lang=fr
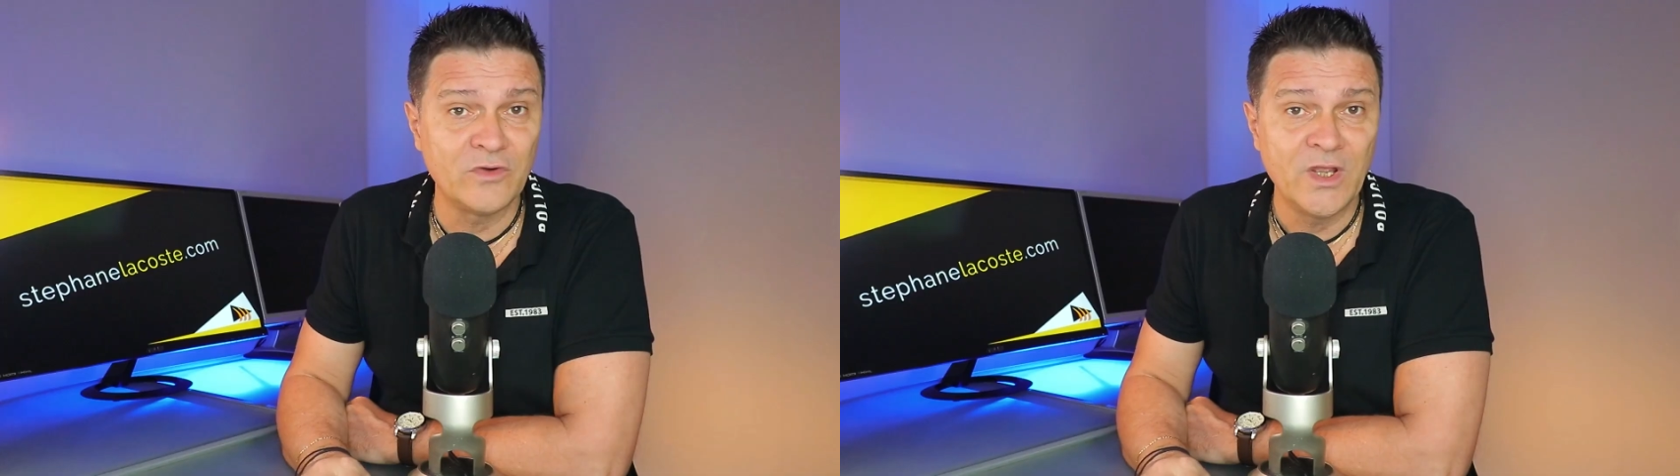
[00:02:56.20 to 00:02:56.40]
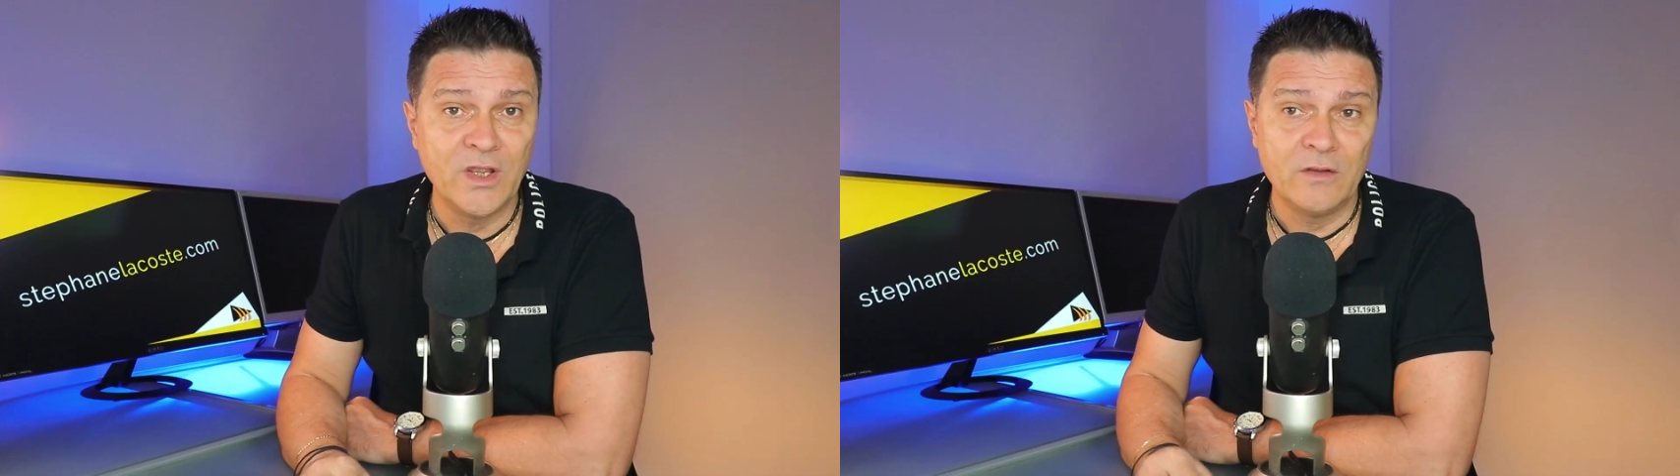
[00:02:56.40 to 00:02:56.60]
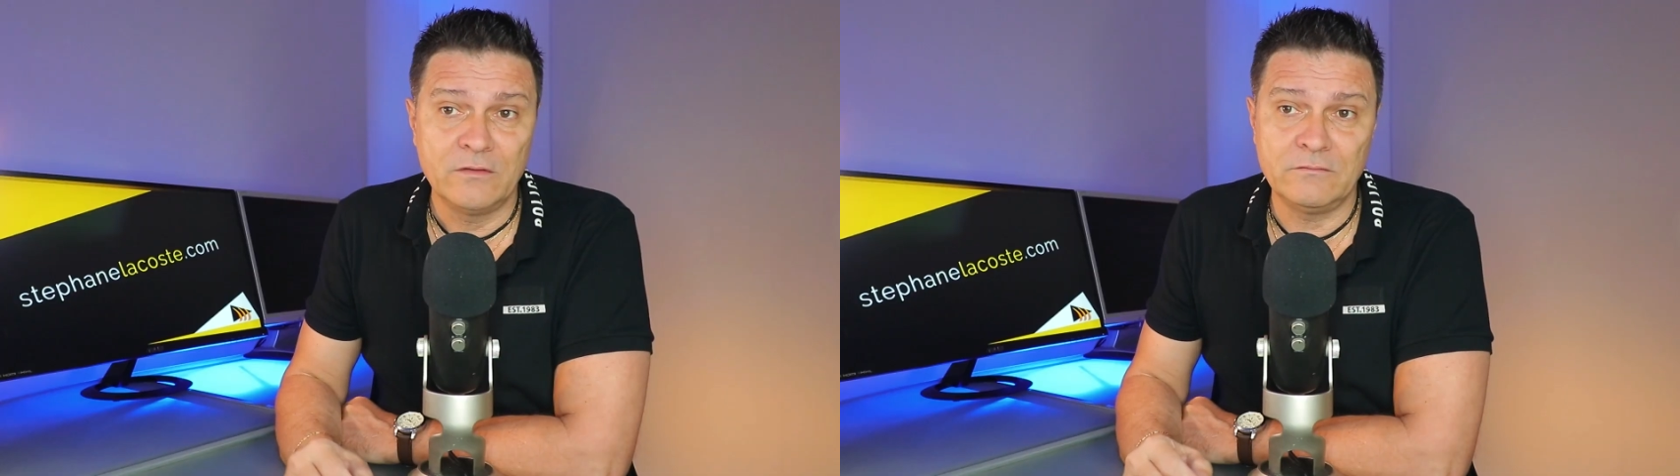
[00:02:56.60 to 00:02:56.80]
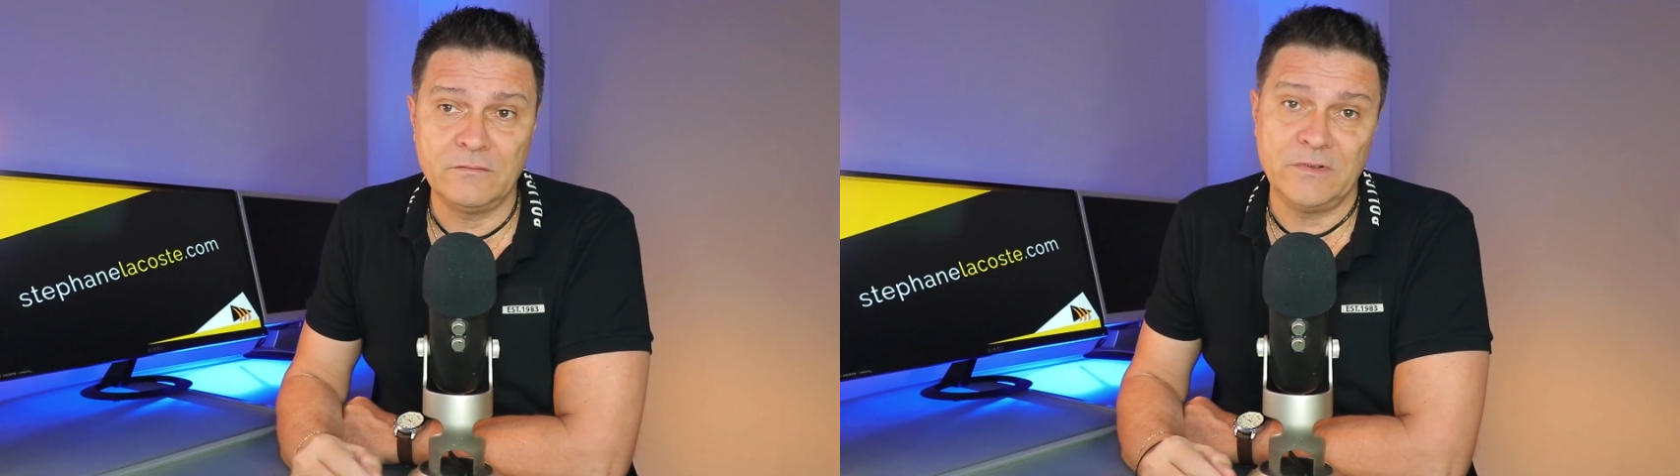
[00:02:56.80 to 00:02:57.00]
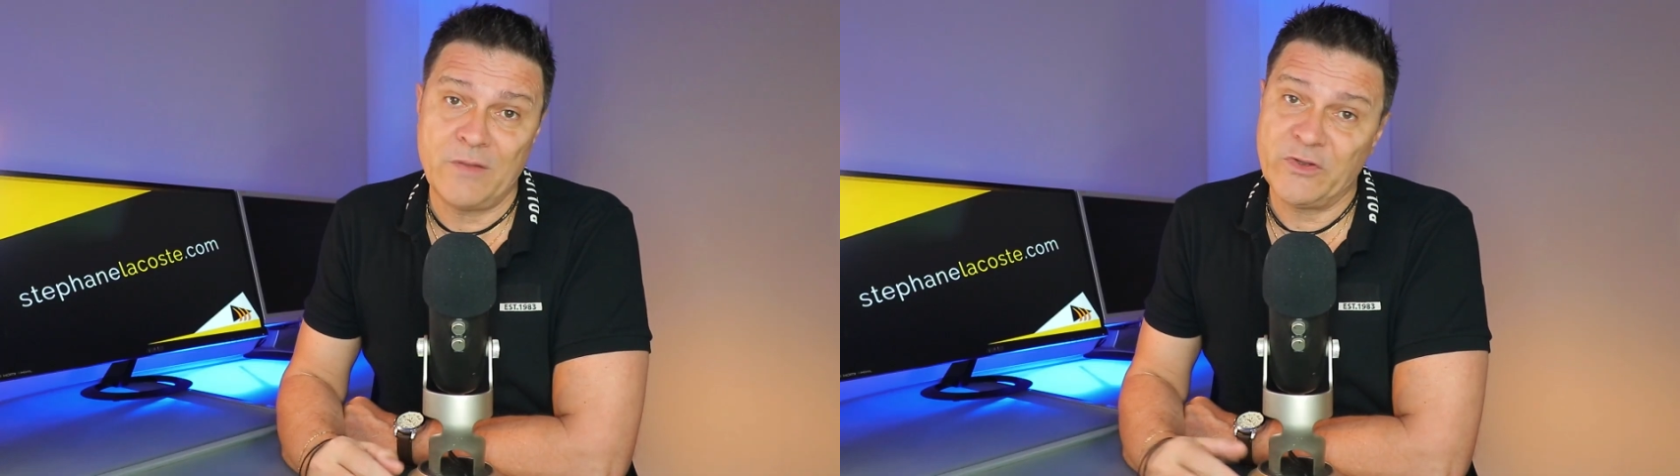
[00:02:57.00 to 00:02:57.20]
euh,
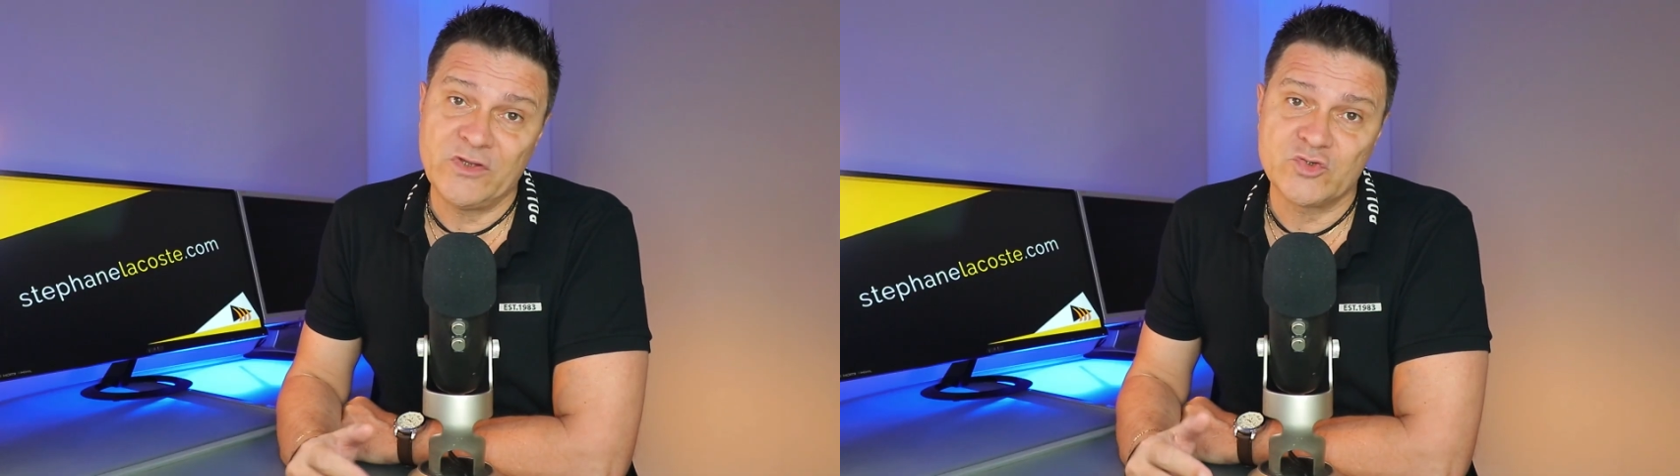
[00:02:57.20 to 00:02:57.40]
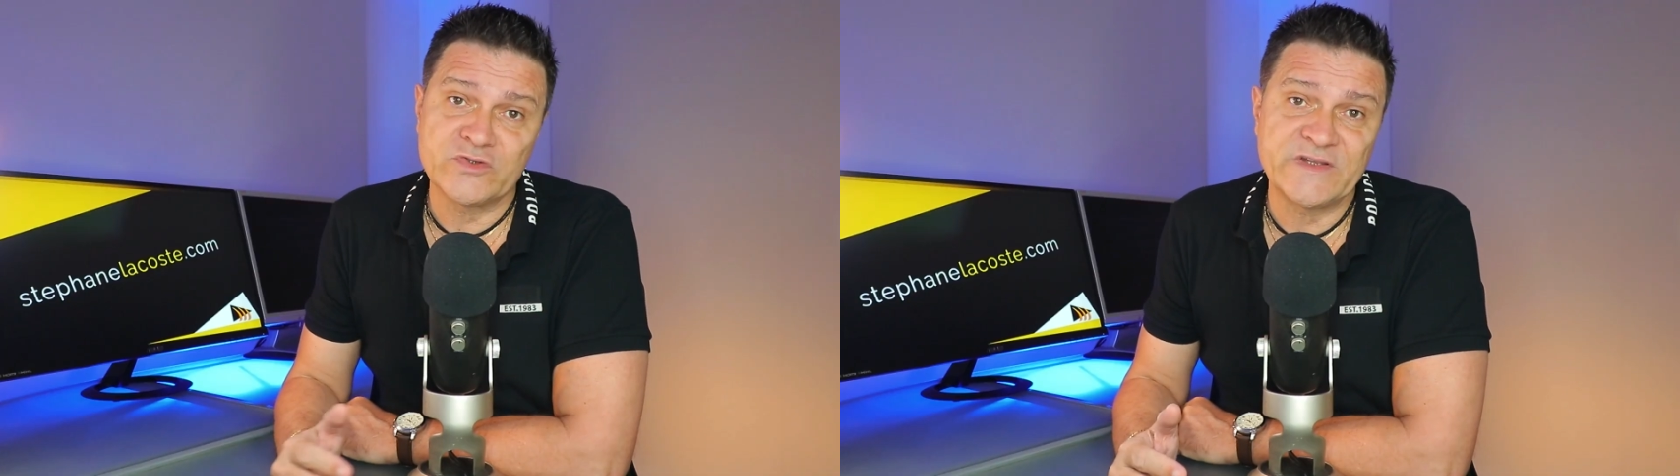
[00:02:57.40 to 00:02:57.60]
la moindre des choses,